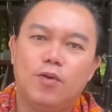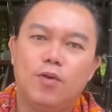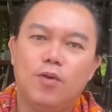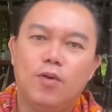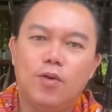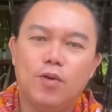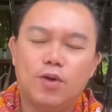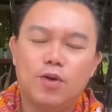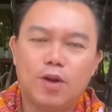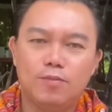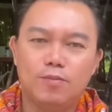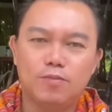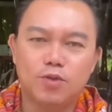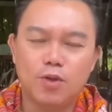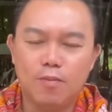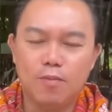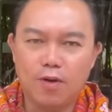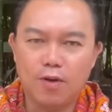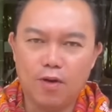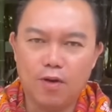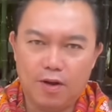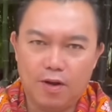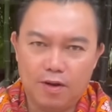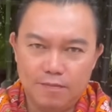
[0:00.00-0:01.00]
โอ้ด้อมส้
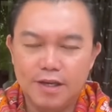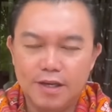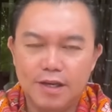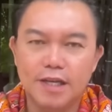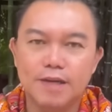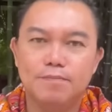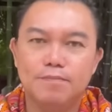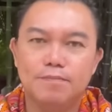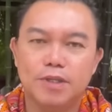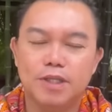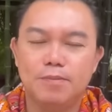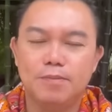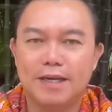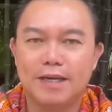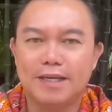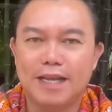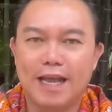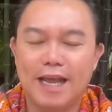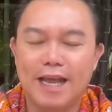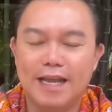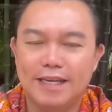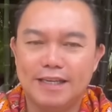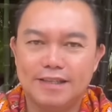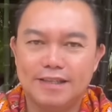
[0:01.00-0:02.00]
มก็เริ่มปฏิบัติ
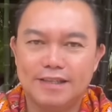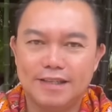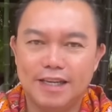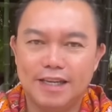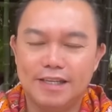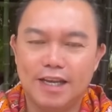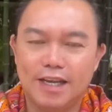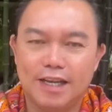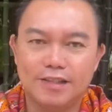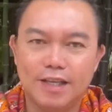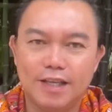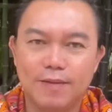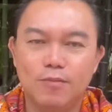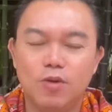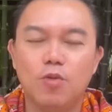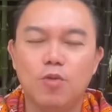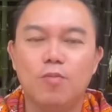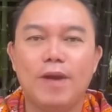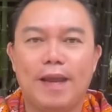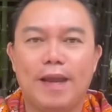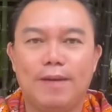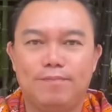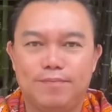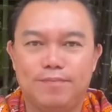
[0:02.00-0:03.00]
การกันอย่างเต็มรู
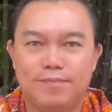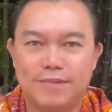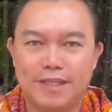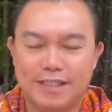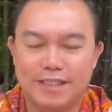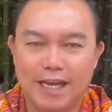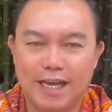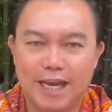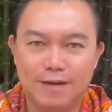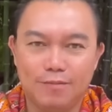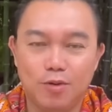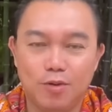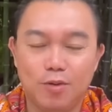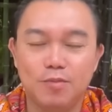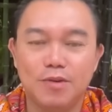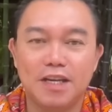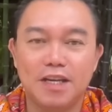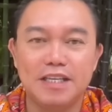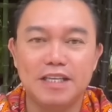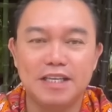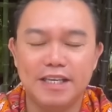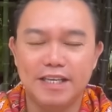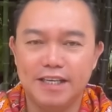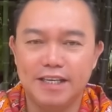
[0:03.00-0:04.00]
ปแบบจัดการผม
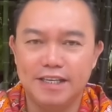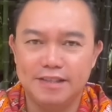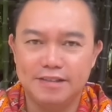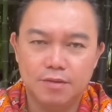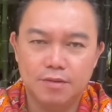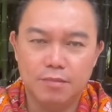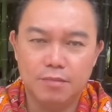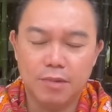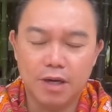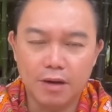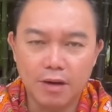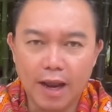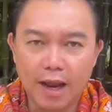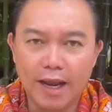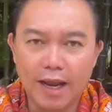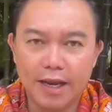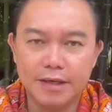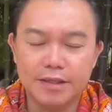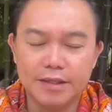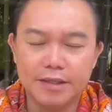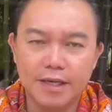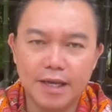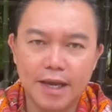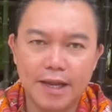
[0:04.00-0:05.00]
ทันที บางราย
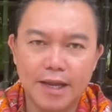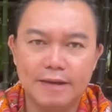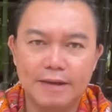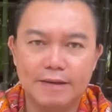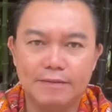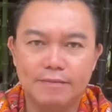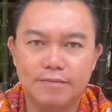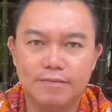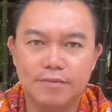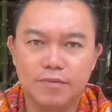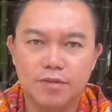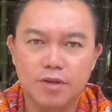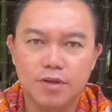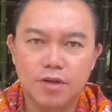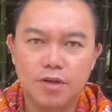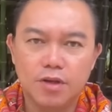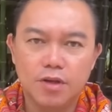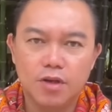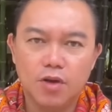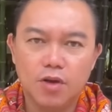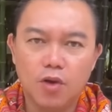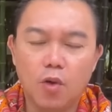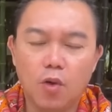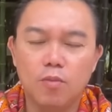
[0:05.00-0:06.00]
ถึงขั้น
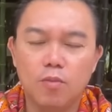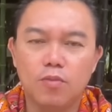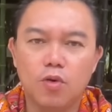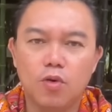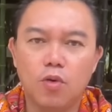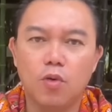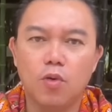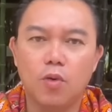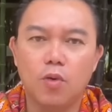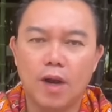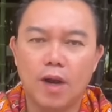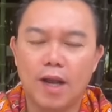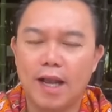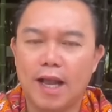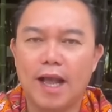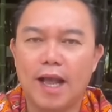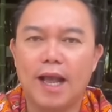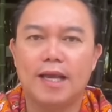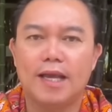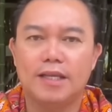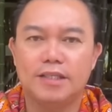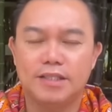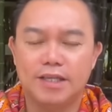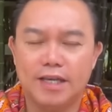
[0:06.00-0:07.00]
ข่มขู่อา
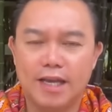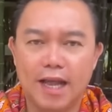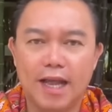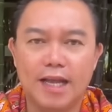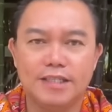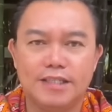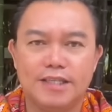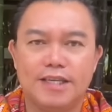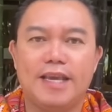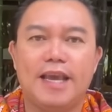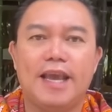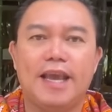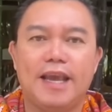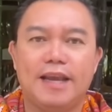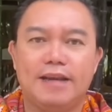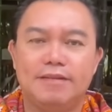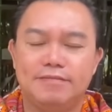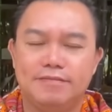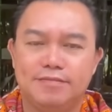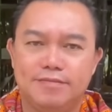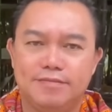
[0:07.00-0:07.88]
ฆาตจะฆ่าจะแกง